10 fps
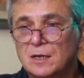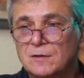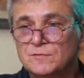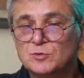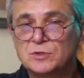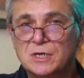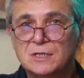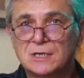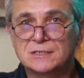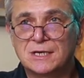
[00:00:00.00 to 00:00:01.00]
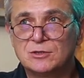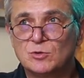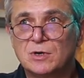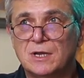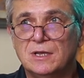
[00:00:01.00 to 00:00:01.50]
внутри нас,
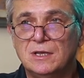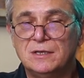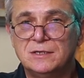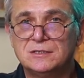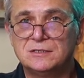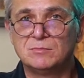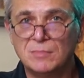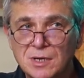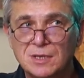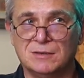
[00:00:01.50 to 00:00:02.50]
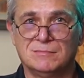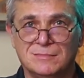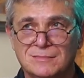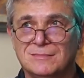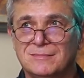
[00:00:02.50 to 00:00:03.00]
которое и есть мы –
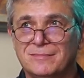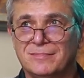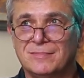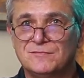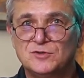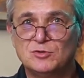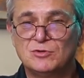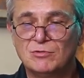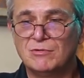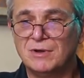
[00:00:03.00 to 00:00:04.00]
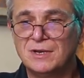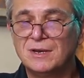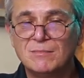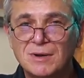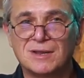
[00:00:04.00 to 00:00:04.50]
все другое
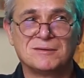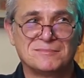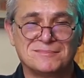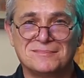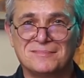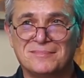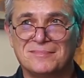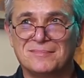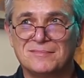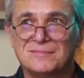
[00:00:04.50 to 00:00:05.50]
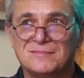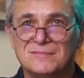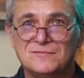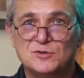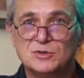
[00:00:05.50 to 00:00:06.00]
не мы.
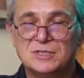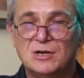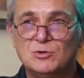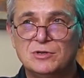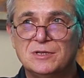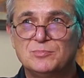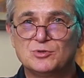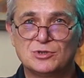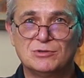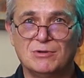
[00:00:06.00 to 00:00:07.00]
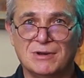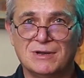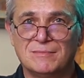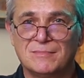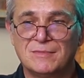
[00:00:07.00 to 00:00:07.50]
Все остальное
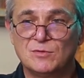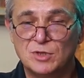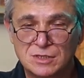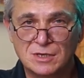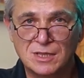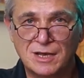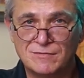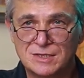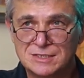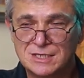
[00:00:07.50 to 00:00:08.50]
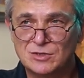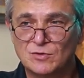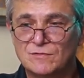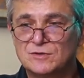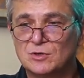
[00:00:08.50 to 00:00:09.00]
напускное. Вот это главное. Из
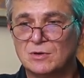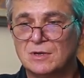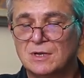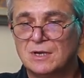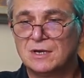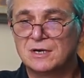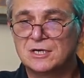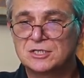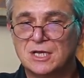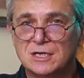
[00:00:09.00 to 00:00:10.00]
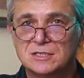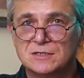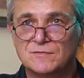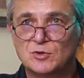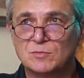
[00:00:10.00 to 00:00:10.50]
этого все
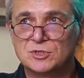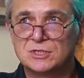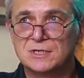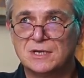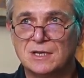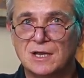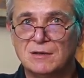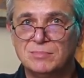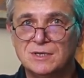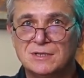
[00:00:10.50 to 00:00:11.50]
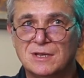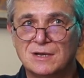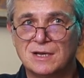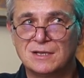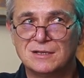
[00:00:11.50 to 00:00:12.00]
рождается, в том числе и обидки
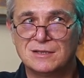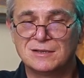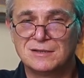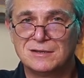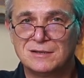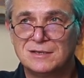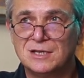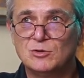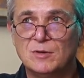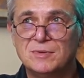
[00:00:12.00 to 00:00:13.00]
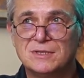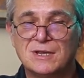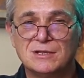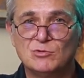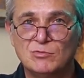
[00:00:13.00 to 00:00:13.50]
какие-то. Не, ну
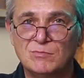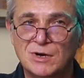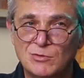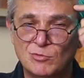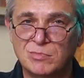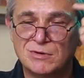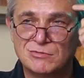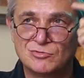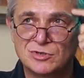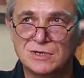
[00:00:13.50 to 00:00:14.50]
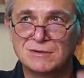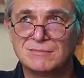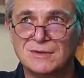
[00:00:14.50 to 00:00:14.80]
обидки это ум, ум уже.